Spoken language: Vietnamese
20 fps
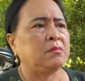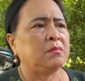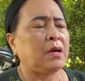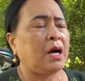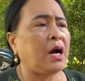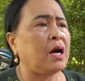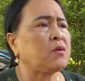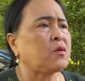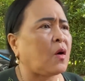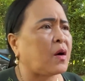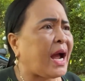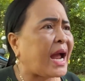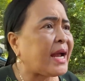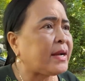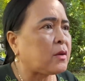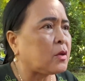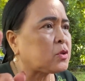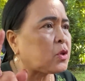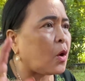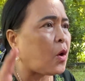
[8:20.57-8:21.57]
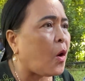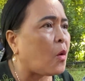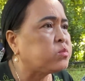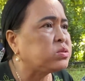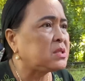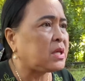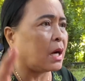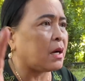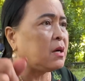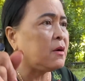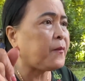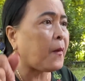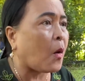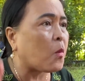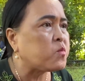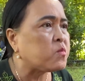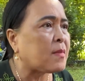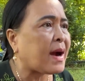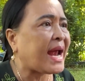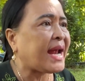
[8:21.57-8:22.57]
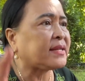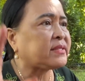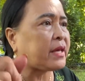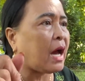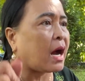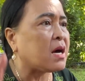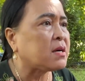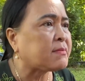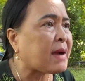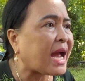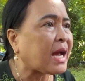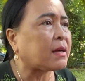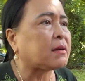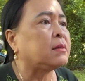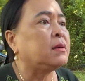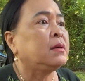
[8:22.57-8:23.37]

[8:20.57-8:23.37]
đó, còn ai nói tôi hung dữ phùng mang trợn mắt